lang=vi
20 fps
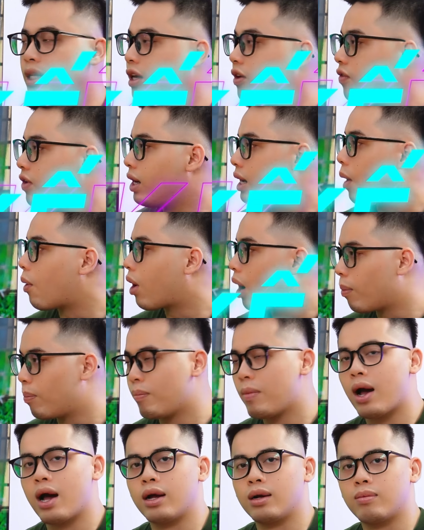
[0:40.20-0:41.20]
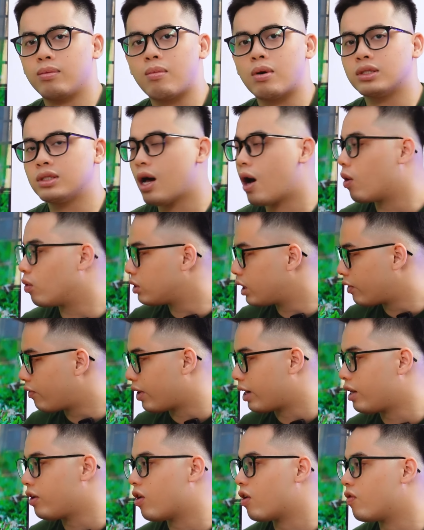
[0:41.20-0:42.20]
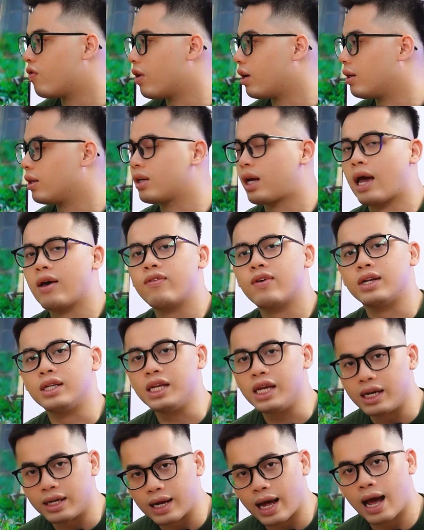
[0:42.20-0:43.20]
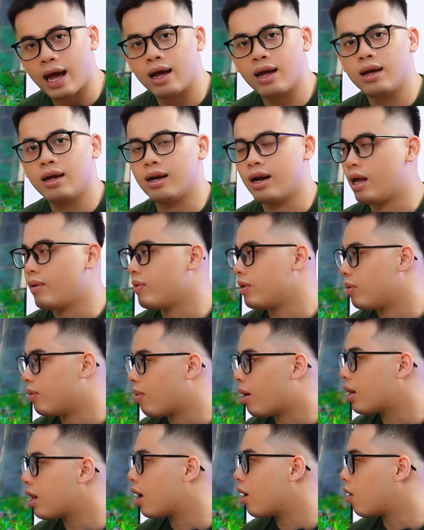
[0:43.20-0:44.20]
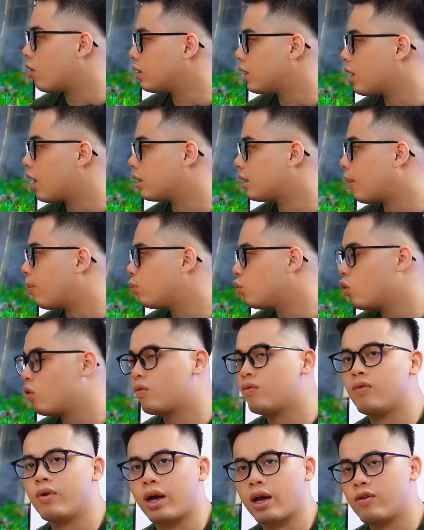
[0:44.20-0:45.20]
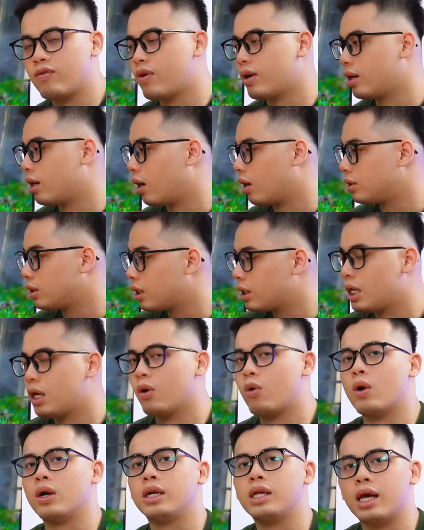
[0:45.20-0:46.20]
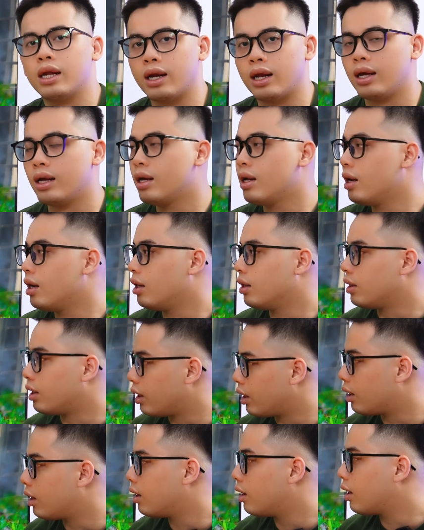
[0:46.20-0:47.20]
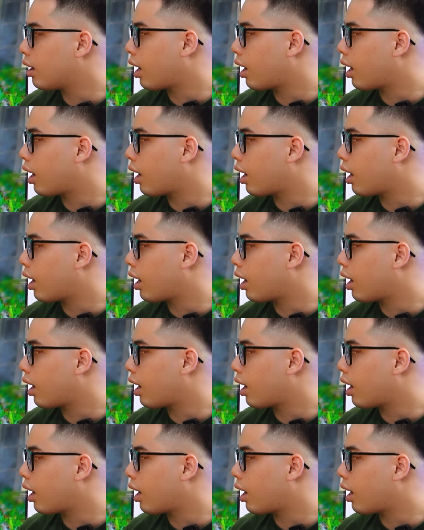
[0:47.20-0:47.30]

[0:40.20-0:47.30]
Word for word: TV cao cấp mà bao giờ cũng sẽ phải đi vào phần cái phần nhìn đã Đấy vì bao giờ nó cũng sẽ được chăm chút về cái phần là chất liệu hoàn thiện này Thì